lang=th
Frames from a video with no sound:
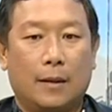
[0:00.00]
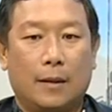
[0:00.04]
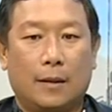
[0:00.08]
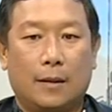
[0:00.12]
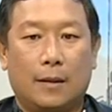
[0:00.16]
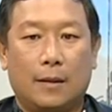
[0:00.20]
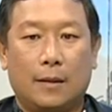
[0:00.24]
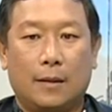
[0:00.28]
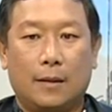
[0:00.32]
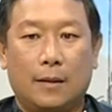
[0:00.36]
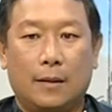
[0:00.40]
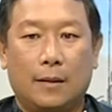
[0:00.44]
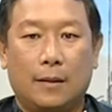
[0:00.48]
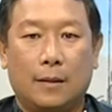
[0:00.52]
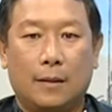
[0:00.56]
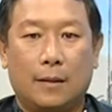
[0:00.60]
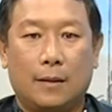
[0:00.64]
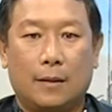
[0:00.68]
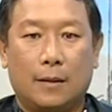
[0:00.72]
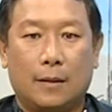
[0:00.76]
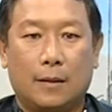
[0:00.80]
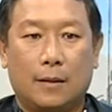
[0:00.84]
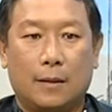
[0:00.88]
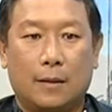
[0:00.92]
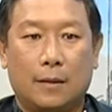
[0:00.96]
หนึ่งคือ
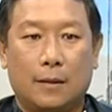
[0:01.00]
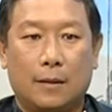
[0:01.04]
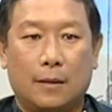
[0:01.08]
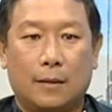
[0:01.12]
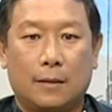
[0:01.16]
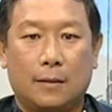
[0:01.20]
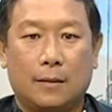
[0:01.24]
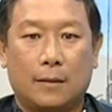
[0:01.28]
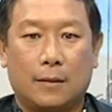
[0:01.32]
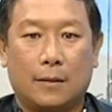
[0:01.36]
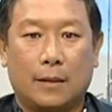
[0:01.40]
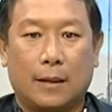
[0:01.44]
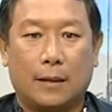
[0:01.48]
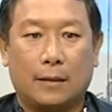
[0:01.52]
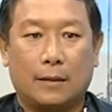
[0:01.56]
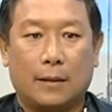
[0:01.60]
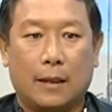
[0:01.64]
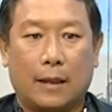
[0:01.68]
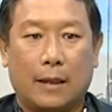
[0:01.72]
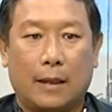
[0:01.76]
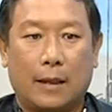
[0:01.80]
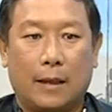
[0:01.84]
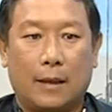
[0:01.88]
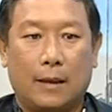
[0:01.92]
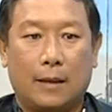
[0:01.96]
คือตั้ง
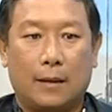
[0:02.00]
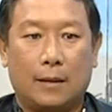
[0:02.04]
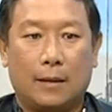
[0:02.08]
แต่